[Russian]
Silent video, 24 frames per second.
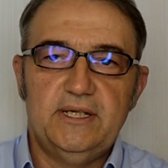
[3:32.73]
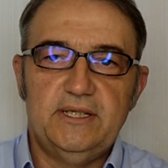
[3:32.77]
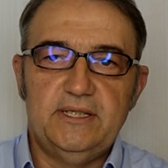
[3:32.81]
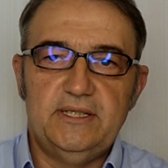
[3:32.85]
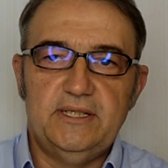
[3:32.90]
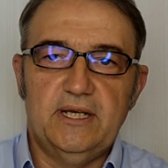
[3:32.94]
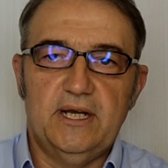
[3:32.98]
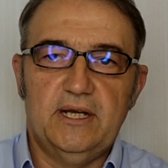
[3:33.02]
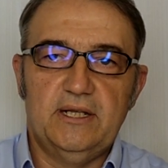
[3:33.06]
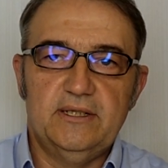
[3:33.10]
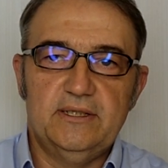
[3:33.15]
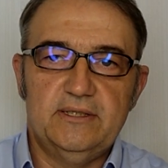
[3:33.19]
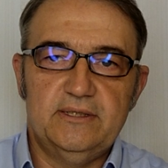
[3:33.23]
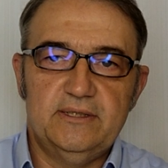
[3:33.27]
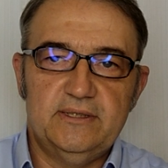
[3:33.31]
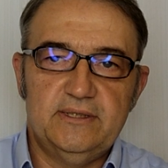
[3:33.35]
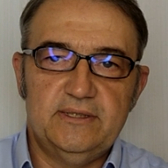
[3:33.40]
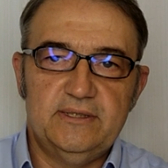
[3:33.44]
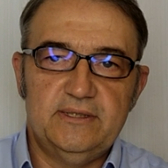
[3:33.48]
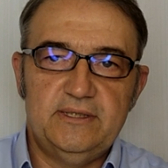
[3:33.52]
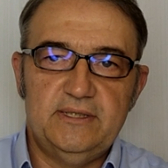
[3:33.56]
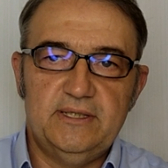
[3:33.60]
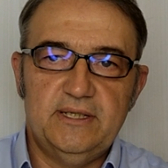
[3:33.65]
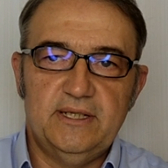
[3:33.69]

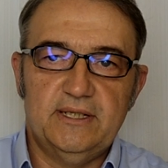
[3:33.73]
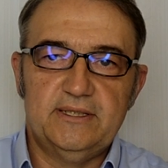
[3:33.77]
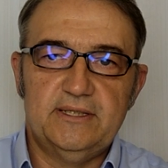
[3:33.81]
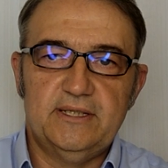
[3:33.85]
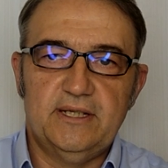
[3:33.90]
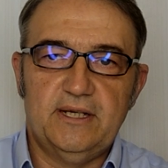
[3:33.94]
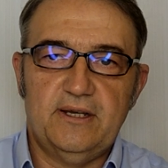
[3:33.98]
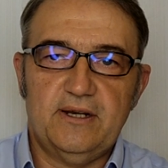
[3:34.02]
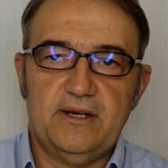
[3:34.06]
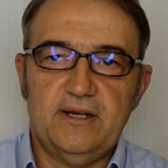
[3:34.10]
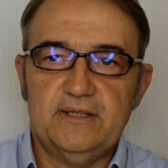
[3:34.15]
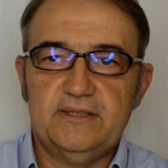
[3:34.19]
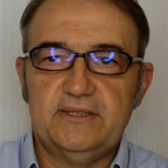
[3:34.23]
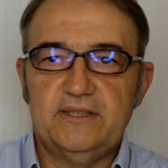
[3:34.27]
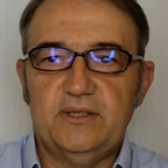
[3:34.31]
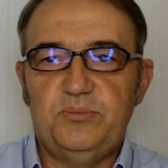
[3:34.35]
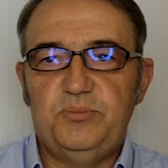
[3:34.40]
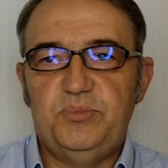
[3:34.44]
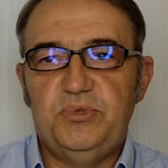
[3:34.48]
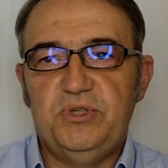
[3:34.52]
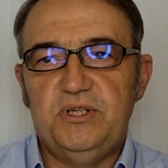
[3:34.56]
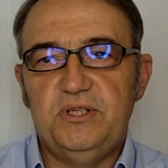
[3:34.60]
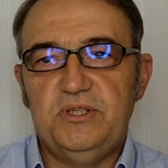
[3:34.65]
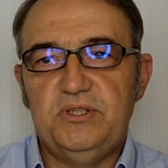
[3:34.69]
неоднократно
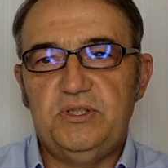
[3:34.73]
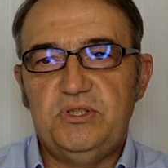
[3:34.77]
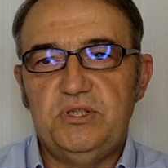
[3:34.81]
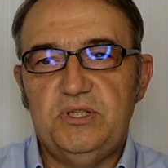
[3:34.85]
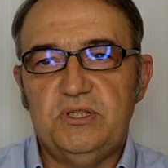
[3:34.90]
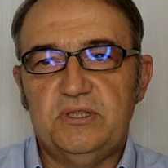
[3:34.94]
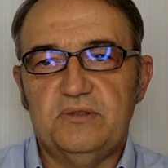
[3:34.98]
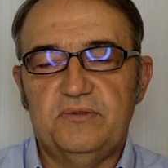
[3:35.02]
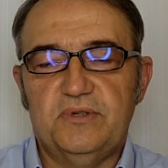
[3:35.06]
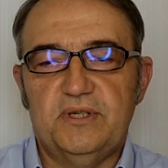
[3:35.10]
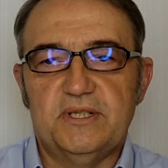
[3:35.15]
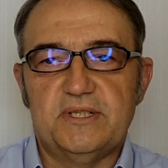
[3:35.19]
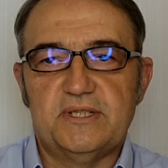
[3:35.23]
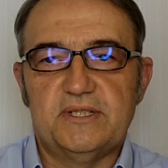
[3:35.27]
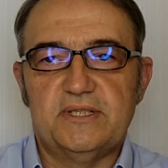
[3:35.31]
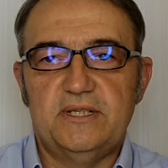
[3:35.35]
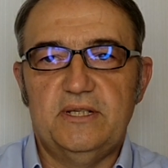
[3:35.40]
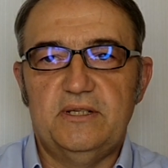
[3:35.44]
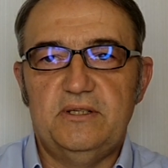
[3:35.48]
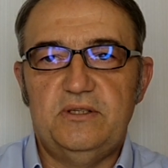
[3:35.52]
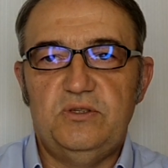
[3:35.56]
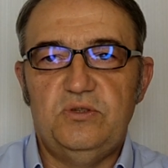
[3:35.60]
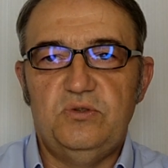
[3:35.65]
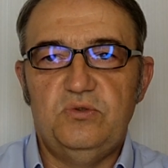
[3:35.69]
перечитывая
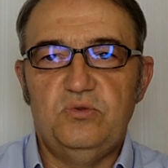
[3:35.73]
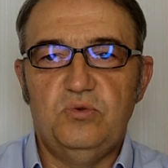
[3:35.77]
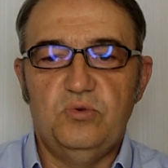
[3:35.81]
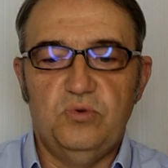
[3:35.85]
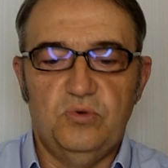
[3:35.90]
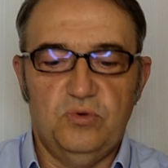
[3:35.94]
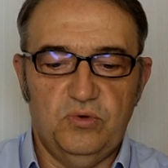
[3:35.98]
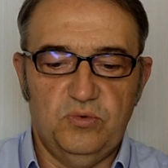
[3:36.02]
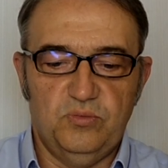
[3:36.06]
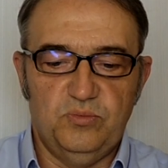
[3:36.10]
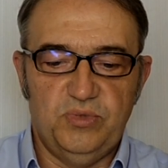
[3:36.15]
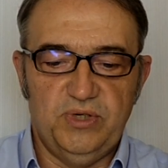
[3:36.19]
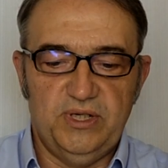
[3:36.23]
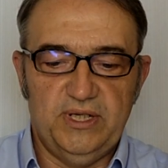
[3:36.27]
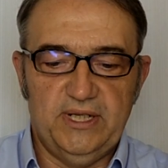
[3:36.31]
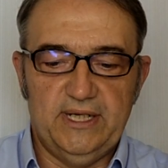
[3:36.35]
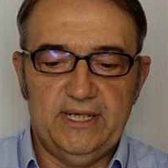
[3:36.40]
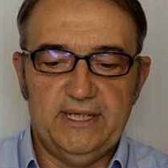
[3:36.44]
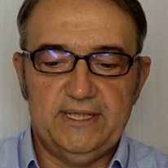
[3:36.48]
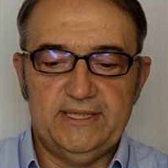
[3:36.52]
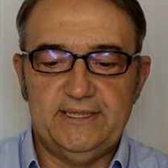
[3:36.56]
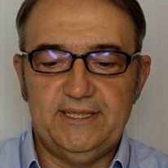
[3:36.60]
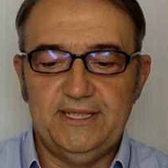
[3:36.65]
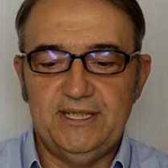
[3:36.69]
статью об
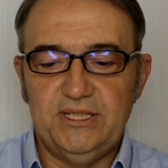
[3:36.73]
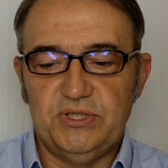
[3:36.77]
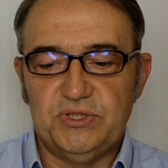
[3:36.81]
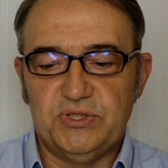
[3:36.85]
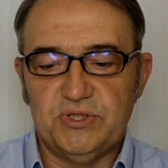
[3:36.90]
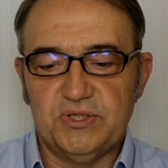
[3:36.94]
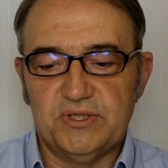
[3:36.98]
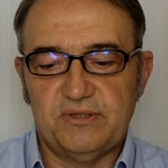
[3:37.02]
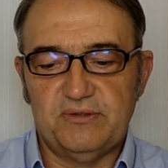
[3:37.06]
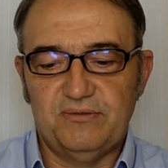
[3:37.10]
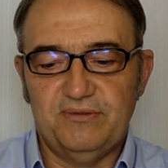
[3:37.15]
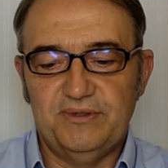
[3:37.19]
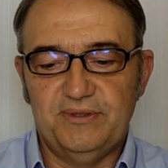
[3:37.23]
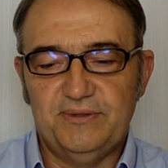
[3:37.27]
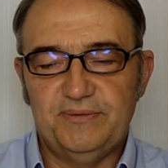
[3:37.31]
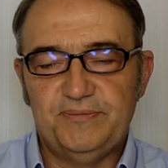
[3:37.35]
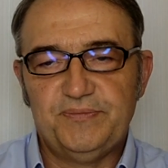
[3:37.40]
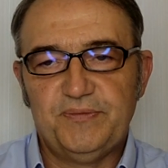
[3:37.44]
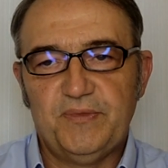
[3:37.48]
электричестве –